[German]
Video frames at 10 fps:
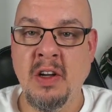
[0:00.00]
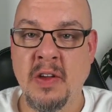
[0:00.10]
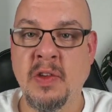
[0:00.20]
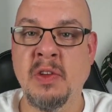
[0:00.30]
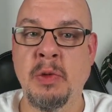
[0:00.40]

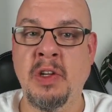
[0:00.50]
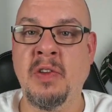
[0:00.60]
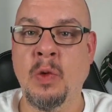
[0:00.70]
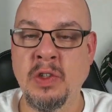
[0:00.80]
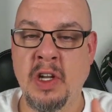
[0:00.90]
also es ist eine
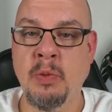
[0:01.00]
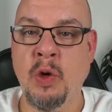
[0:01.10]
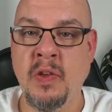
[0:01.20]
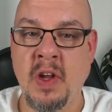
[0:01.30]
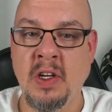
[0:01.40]
Petition, die an den
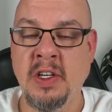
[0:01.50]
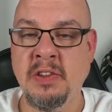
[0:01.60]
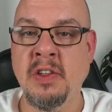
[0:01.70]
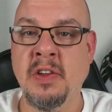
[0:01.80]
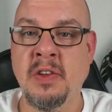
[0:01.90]
Bundestag
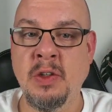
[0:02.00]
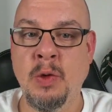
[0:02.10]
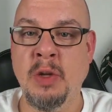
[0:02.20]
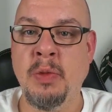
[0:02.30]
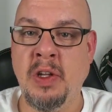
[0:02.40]
gerichtet ist, die über
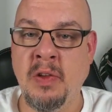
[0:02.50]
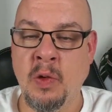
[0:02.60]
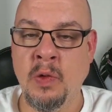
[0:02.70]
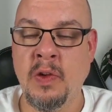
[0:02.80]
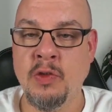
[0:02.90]
den
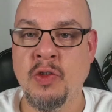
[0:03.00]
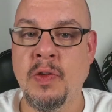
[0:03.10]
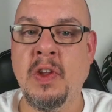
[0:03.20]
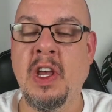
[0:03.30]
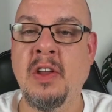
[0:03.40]

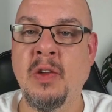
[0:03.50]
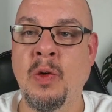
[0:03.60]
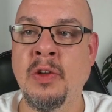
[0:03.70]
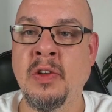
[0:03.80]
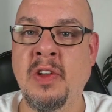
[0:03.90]
Petitionsausschuss geht
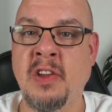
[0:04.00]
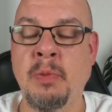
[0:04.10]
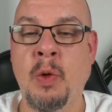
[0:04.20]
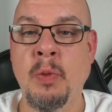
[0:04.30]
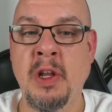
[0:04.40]
und das
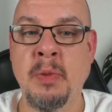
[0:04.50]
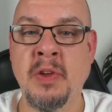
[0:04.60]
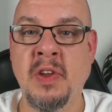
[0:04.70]
Problem ist,